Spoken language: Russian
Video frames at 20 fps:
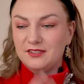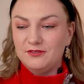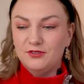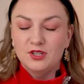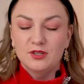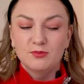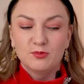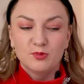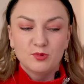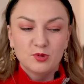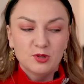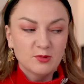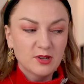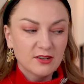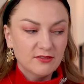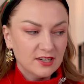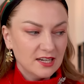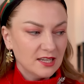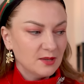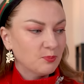Сегодня мы будем
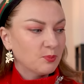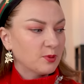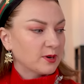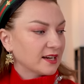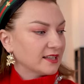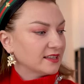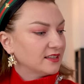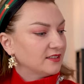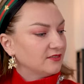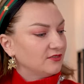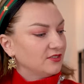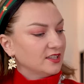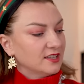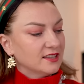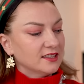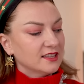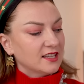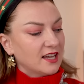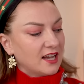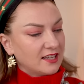говорить про
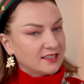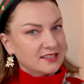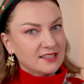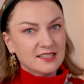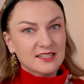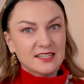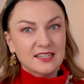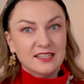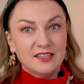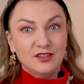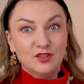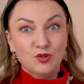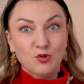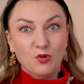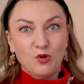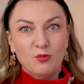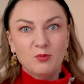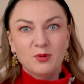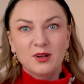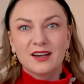12
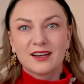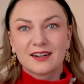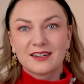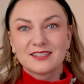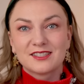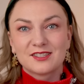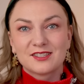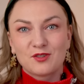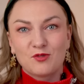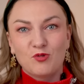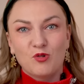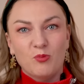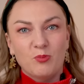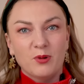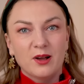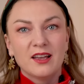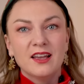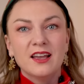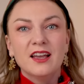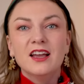дом
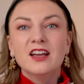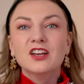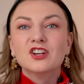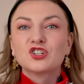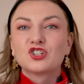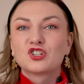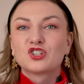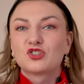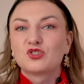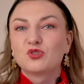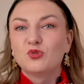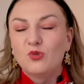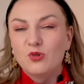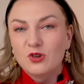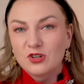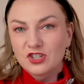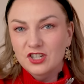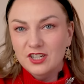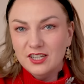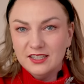гороскопа.
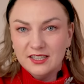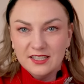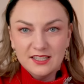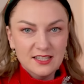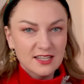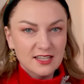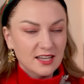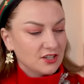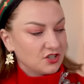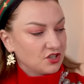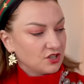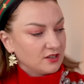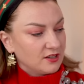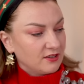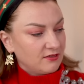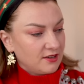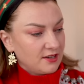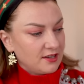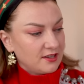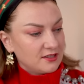Что же это значит?
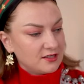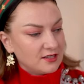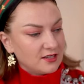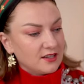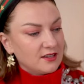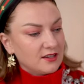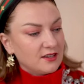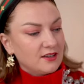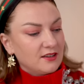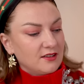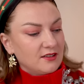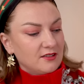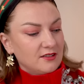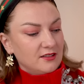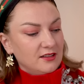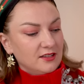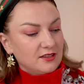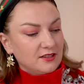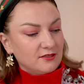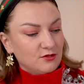Давайте, а,
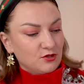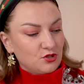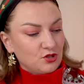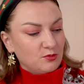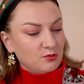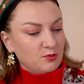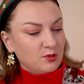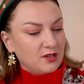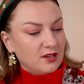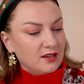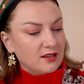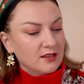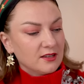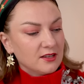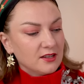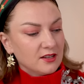для того, чтобы я